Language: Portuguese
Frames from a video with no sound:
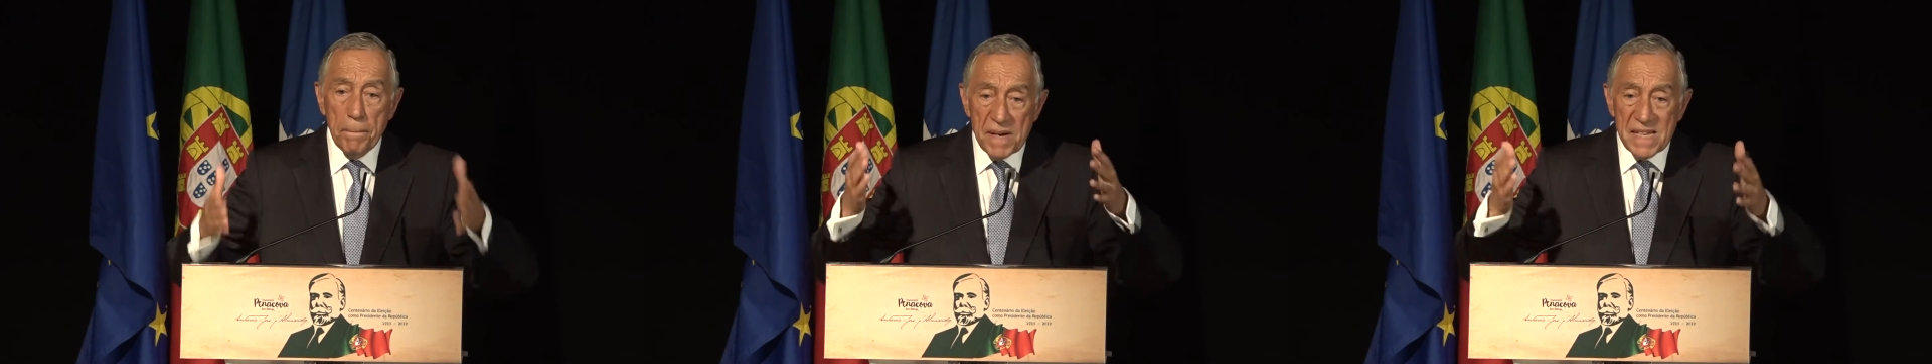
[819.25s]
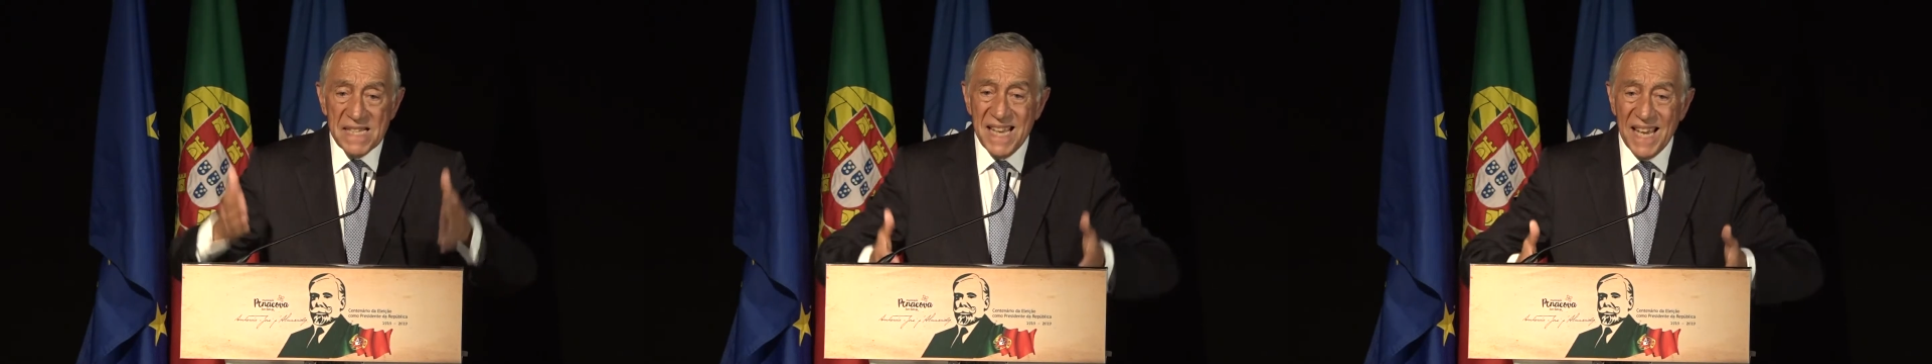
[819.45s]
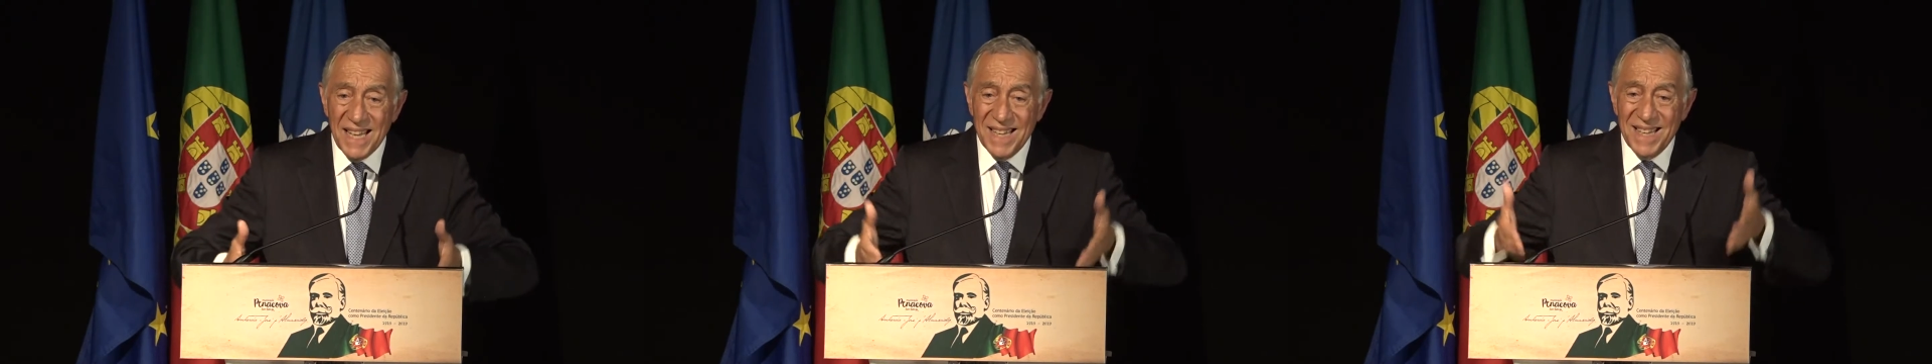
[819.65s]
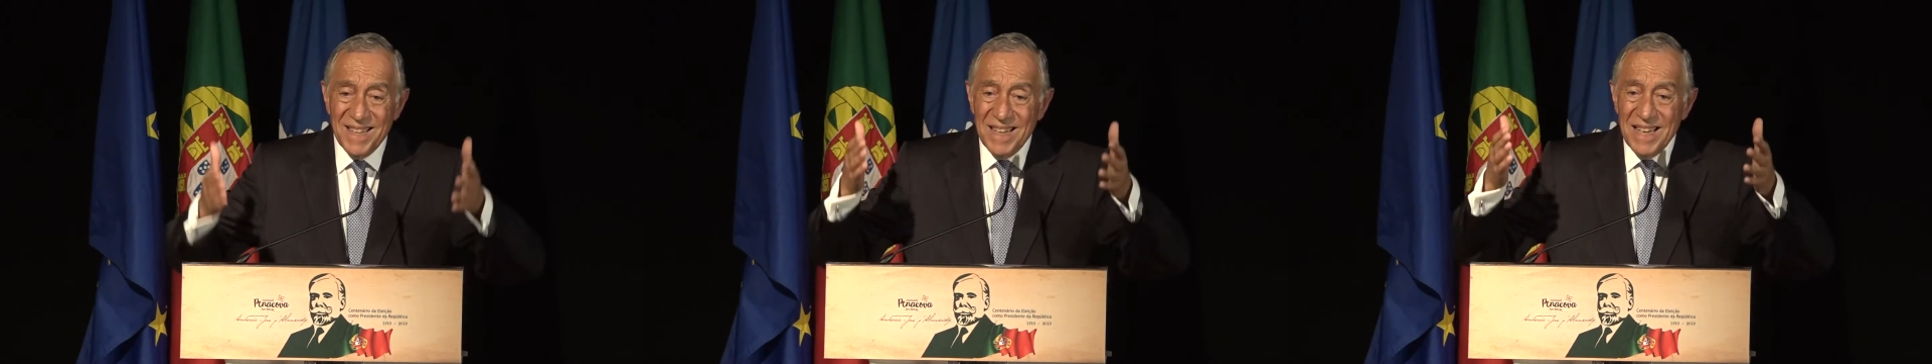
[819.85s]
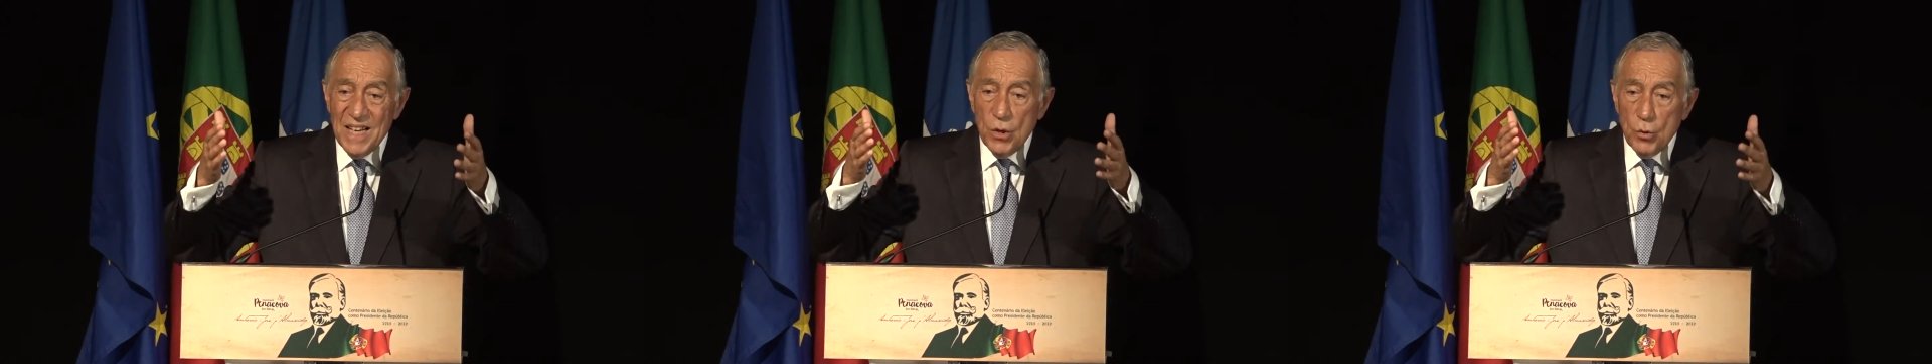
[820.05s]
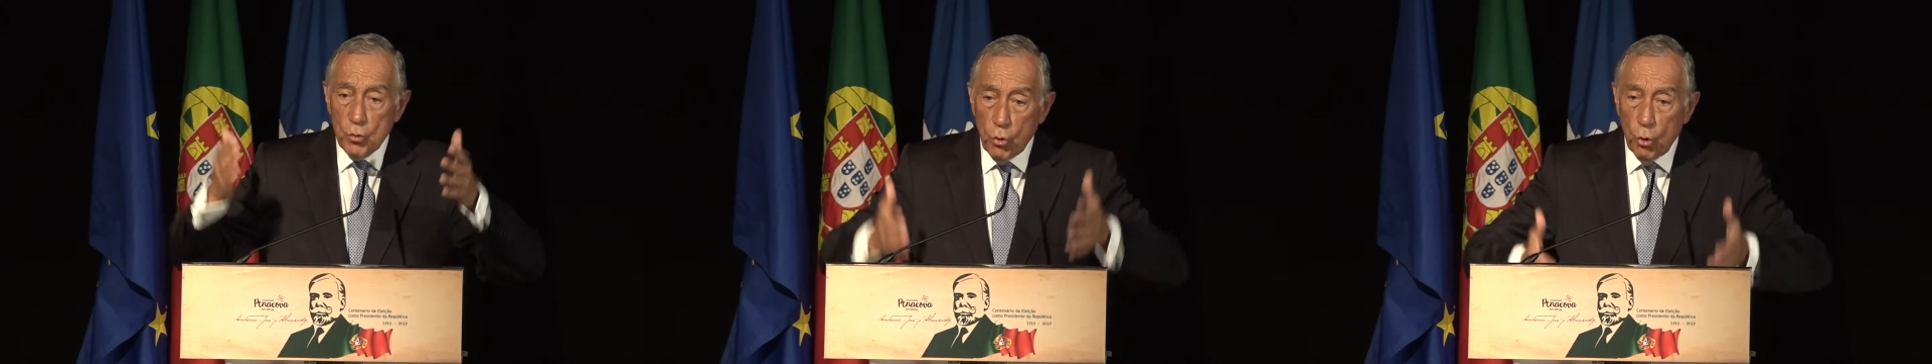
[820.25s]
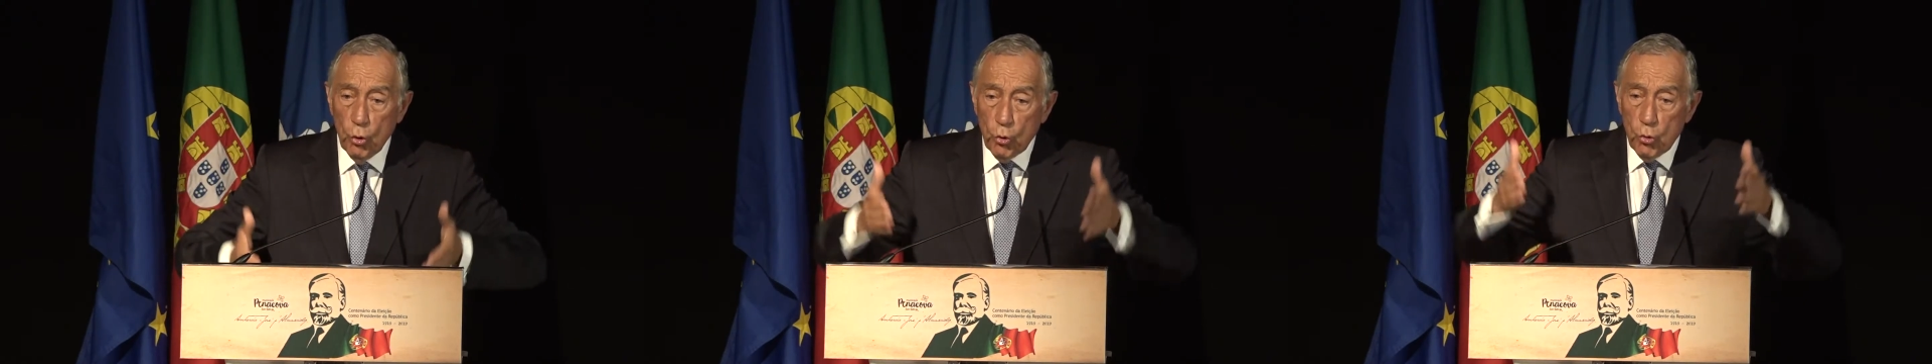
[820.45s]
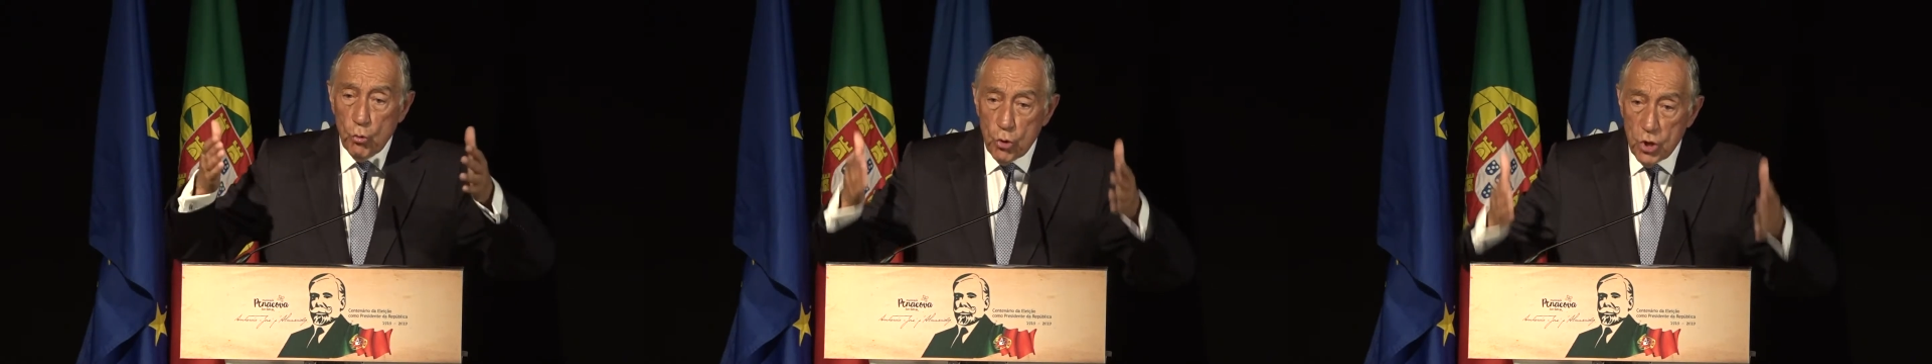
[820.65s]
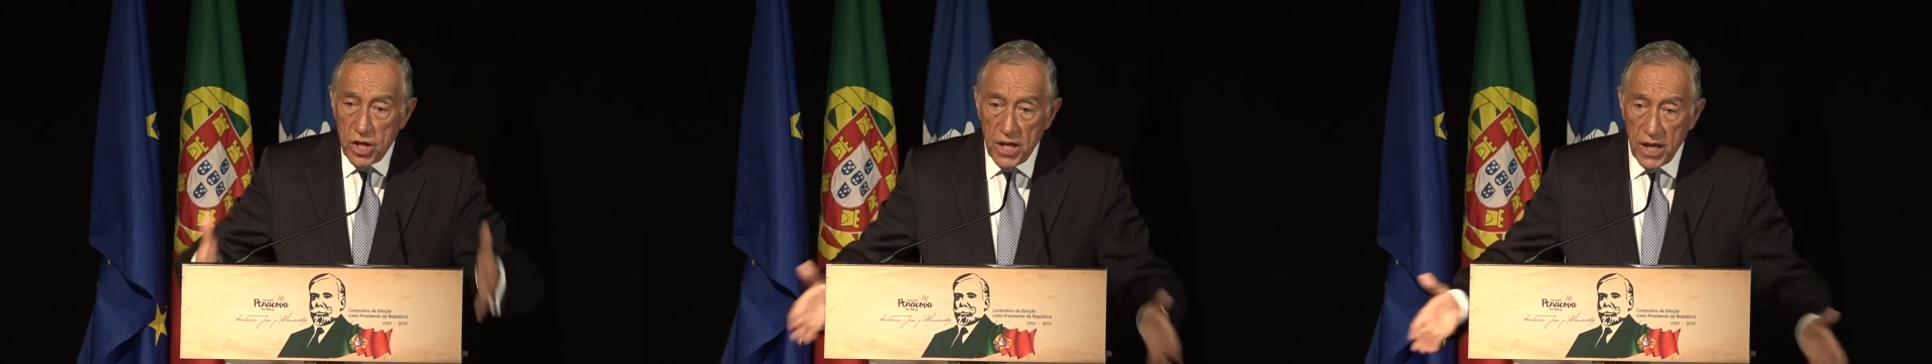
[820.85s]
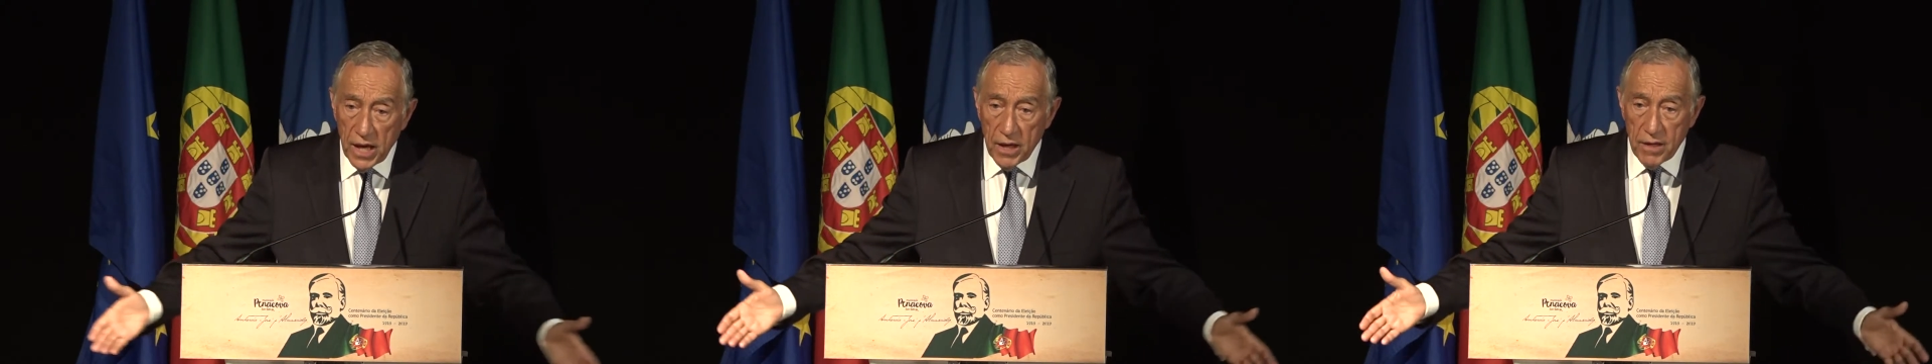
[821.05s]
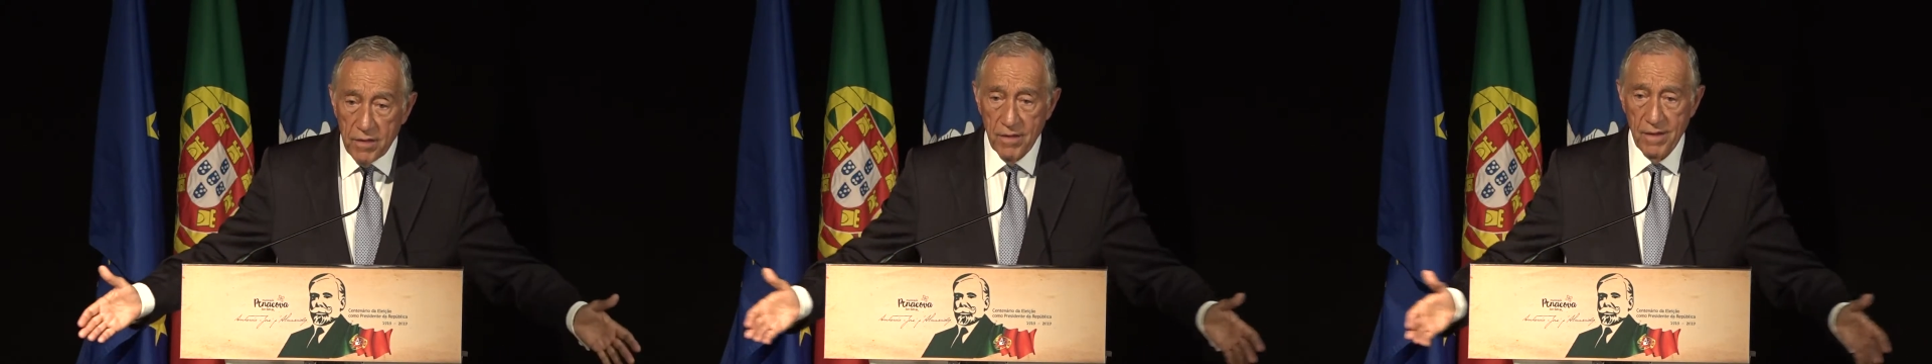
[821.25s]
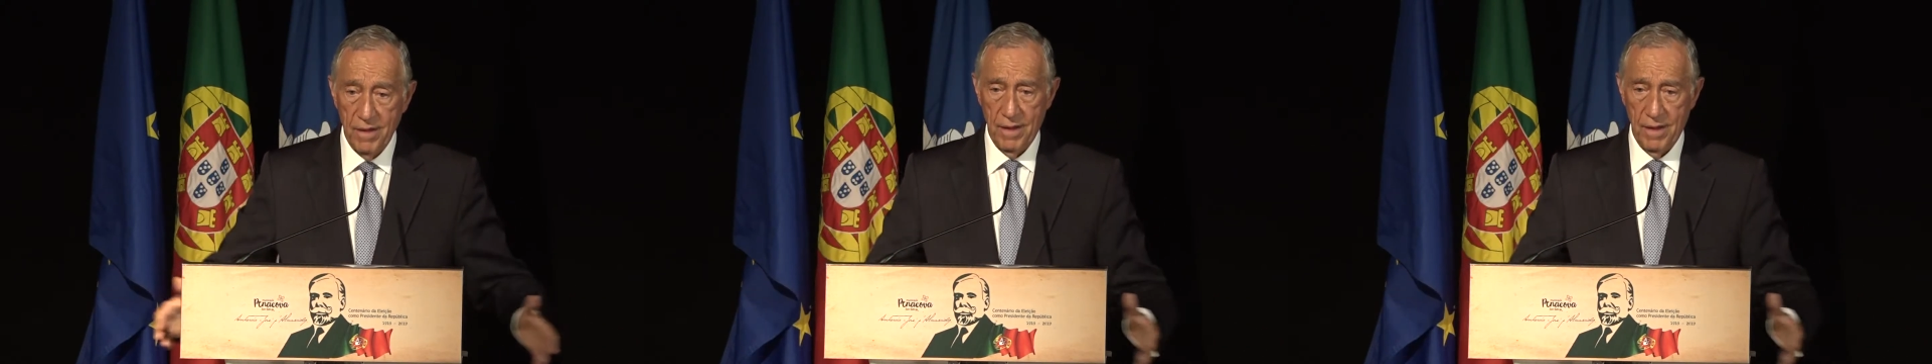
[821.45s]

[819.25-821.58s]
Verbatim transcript: presente todos os dias